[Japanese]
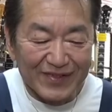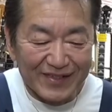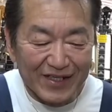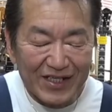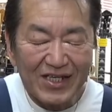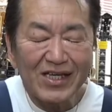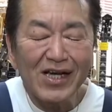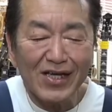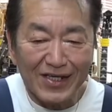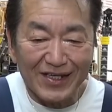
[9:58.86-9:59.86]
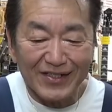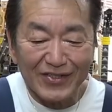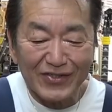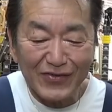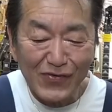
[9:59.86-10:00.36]
ん、品がいい、す
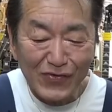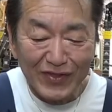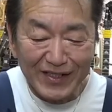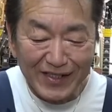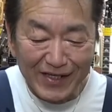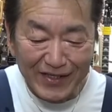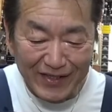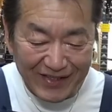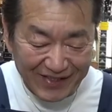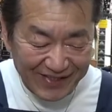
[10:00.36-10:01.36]
ごく品がいい。